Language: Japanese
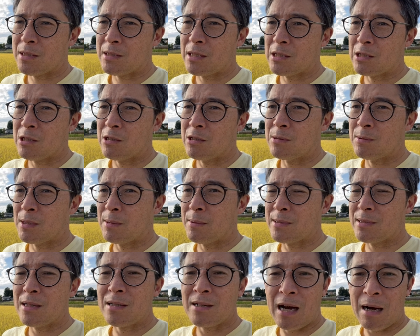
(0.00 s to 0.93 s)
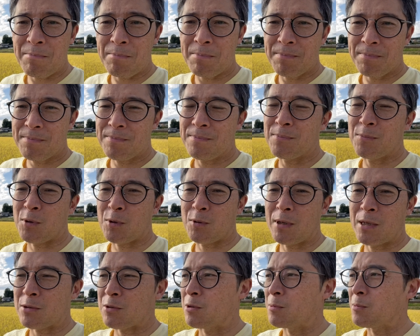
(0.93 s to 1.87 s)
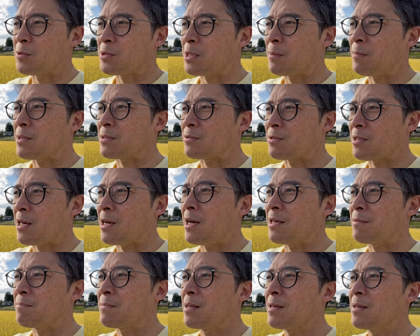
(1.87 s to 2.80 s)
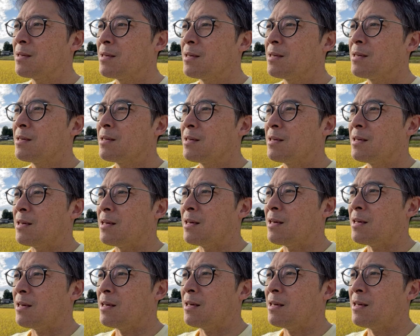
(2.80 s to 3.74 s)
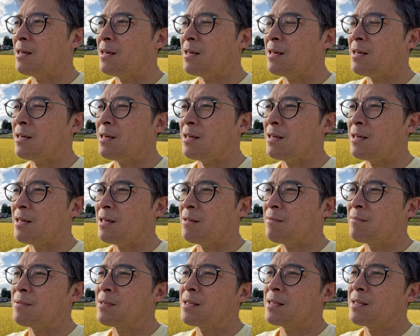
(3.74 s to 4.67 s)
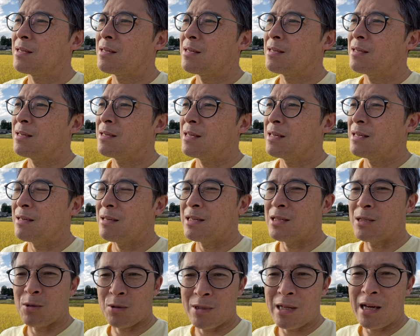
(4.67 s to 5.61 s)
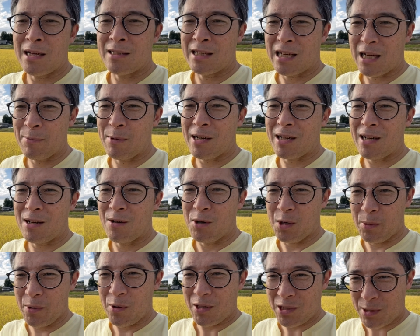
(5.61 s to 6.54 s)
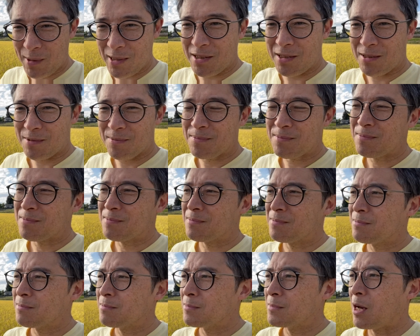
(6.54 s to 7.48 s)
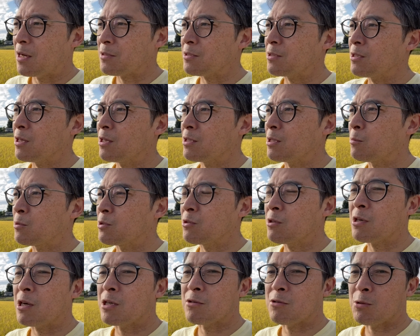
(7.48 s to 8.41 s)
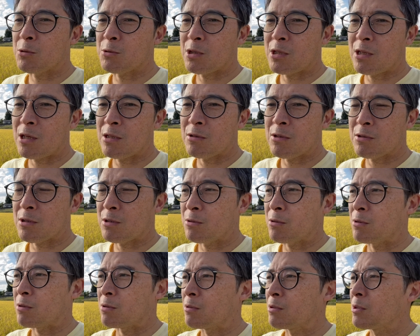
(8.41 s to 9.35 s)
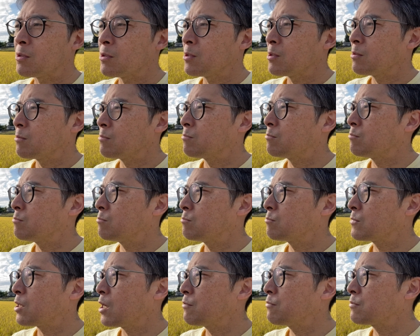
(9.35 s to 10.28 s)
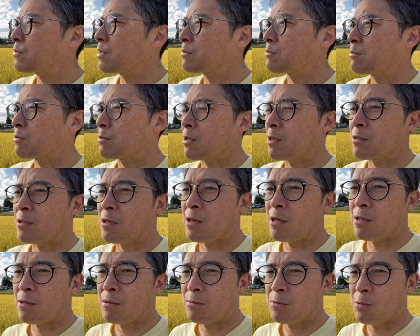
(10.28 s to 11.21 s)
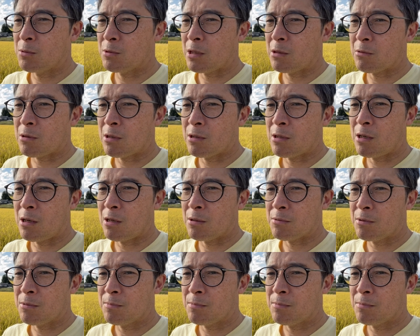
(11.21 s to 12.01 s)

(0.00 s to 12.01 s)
だと思いませんか僕はそう思ってますので、はい。えー、いろんな仲間からお米を買ってます。明日ね、でも犬飼りの予定なんですけど、うん、台風が来るからね、どうなのかな